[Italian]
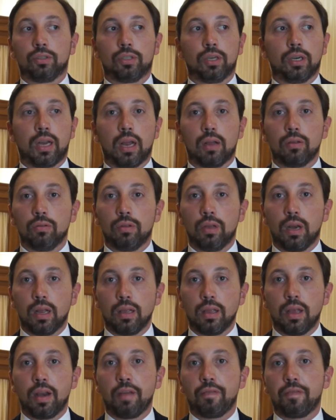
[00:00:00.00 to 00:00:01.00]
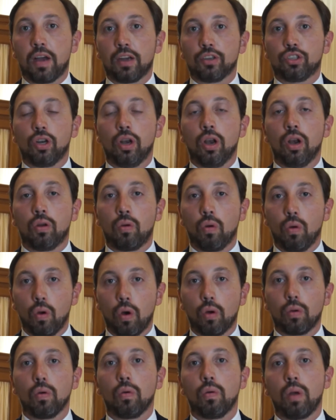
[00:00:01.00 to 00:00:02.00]
cercando di rendere facile il
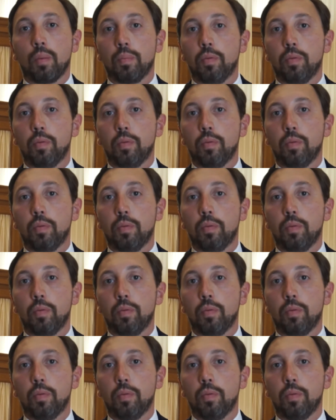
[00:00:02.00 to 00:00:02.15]
colloquio con